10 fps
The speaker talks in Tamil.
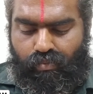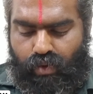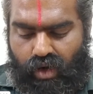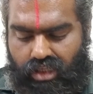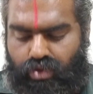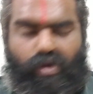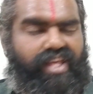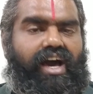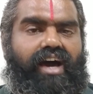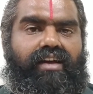புகழ்
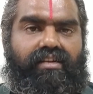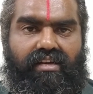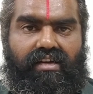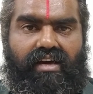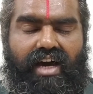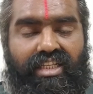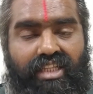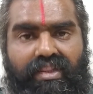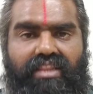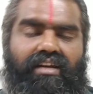துணையார்
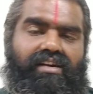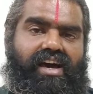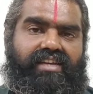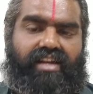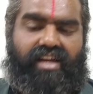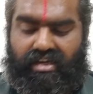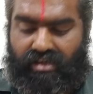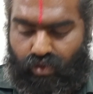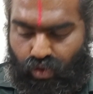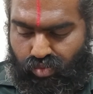அதிபத்தர் நாயனார்
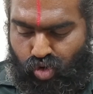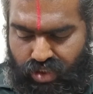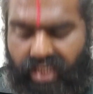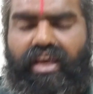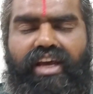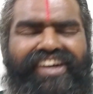குரு பூஜை